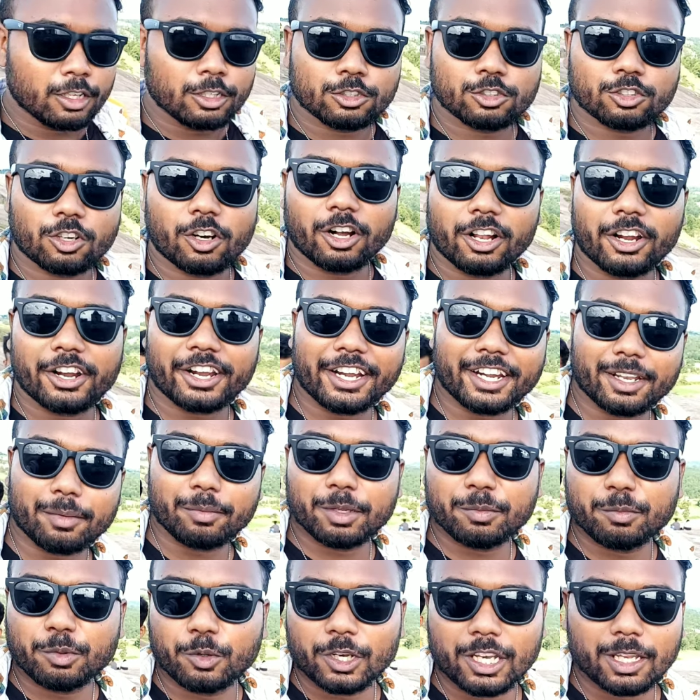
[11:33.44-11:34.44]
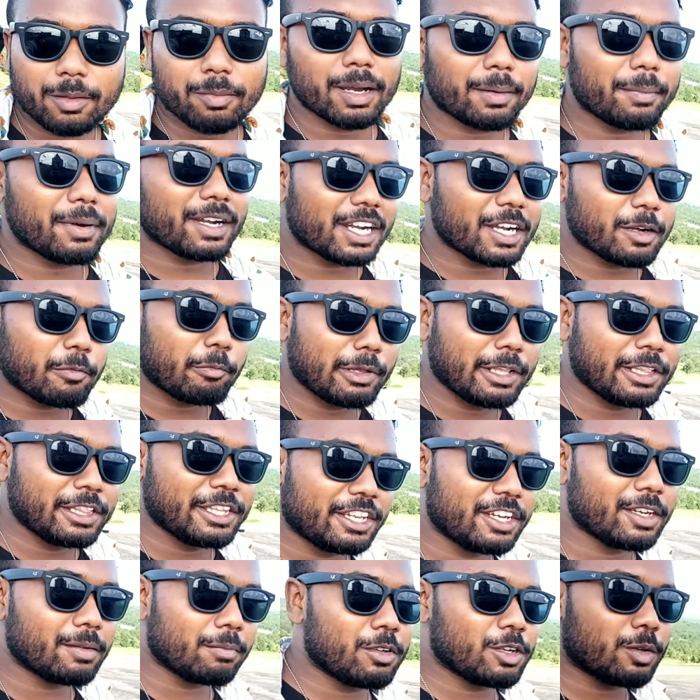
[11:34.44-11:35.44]
सो ऑल राइट अभी भोले बाबा का
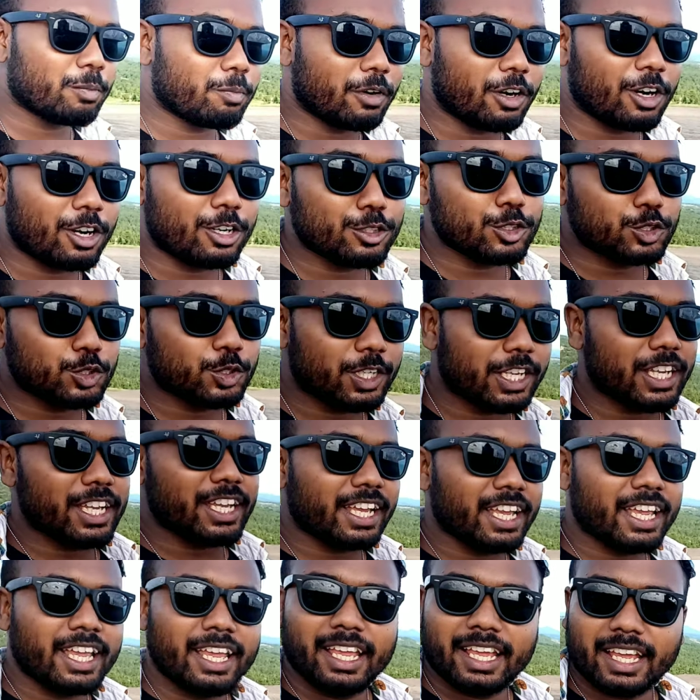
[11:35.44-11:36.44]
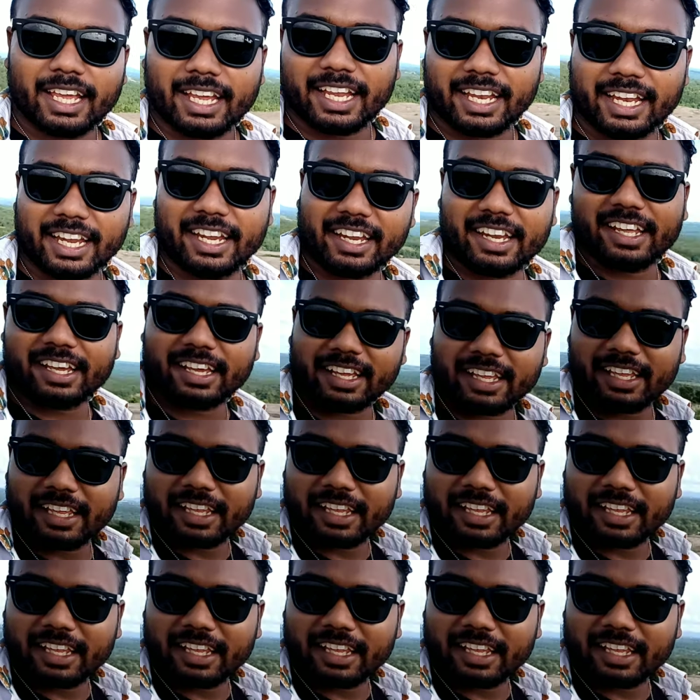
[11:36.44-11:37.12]
मंदिर हम लोग पहुँच चुके हैं एंड